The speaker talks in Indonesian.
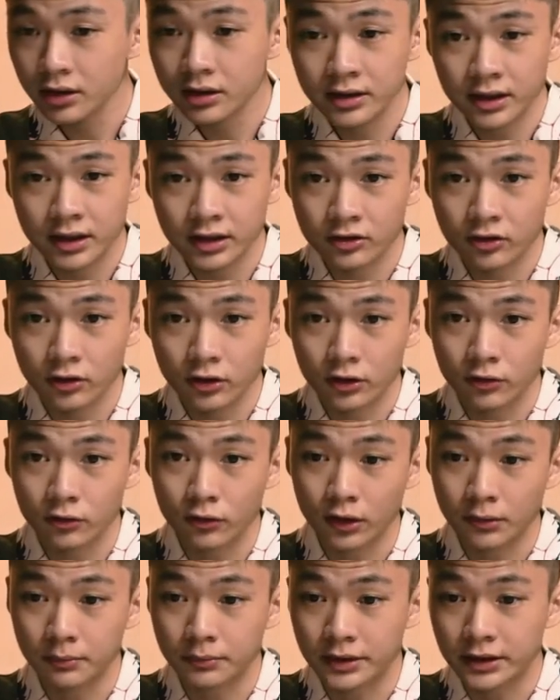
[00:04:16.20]
sensornya
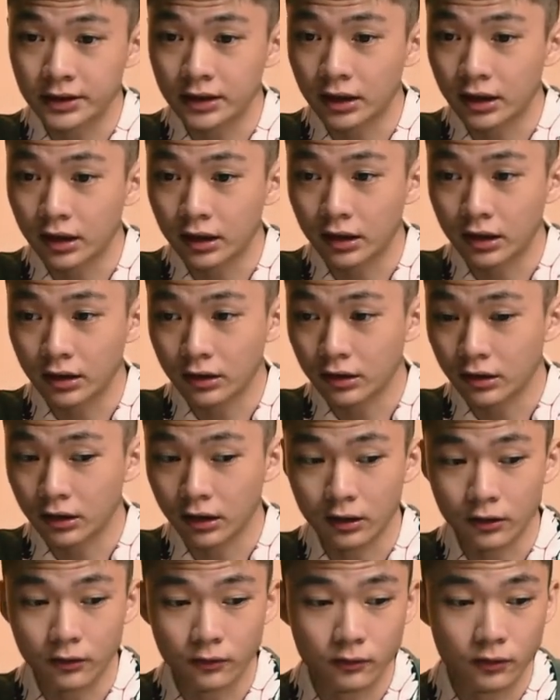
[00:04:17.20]
kurang bisa
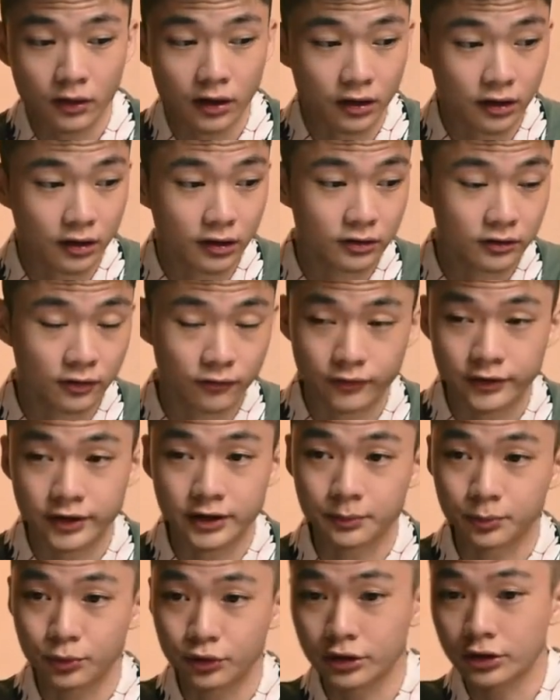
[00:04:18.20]
atau karena
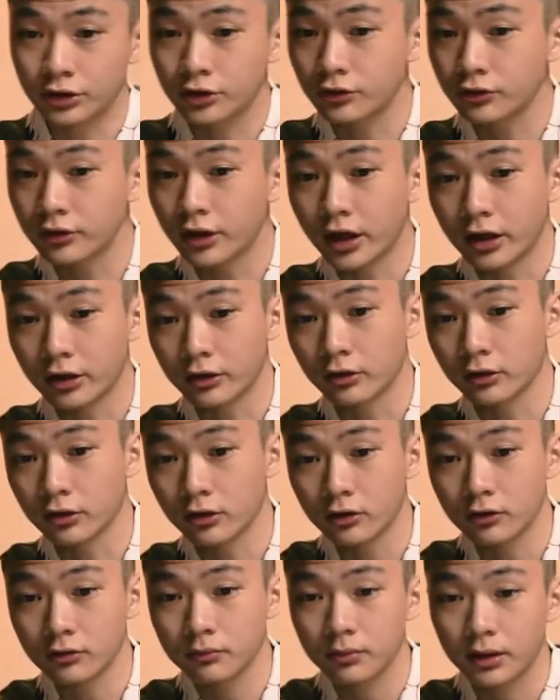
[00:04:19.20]
surface-nya putih juga I don't
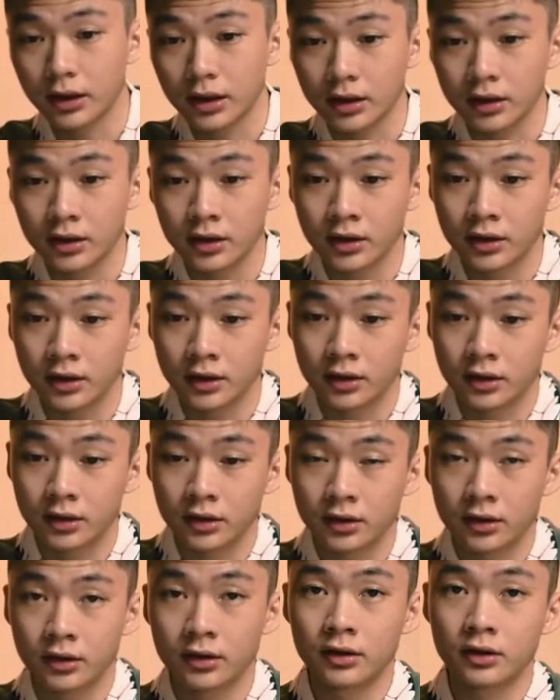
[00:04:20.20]
know but
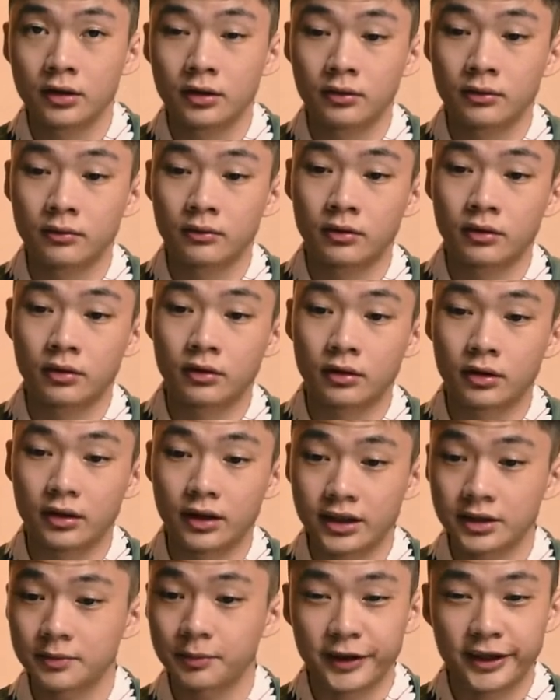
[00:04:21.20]

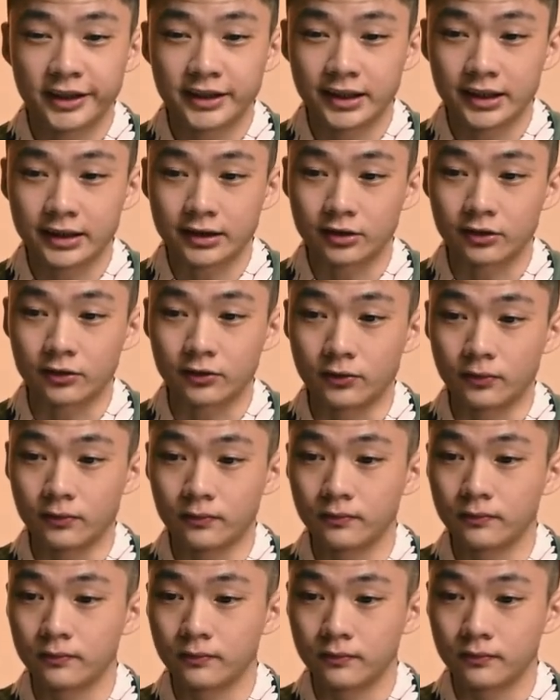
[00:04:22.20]
let's play CSGO
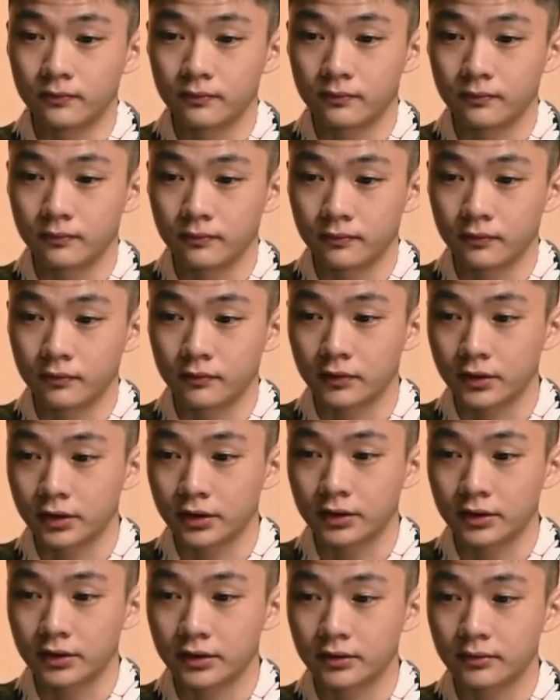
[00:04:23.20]
with
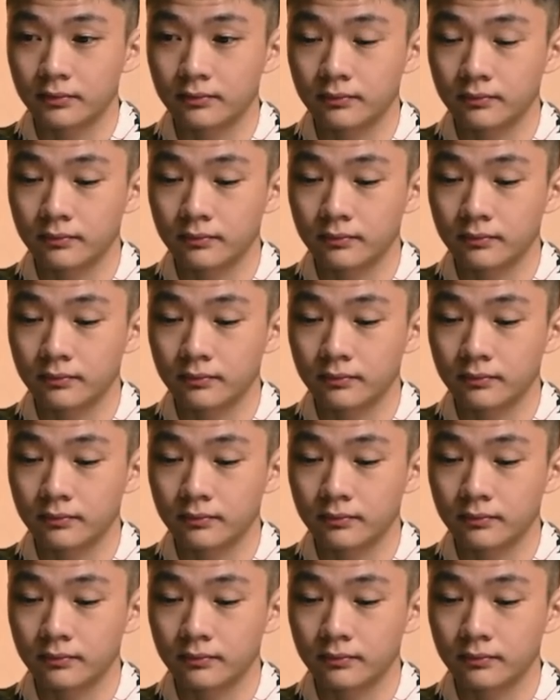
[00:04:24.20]
this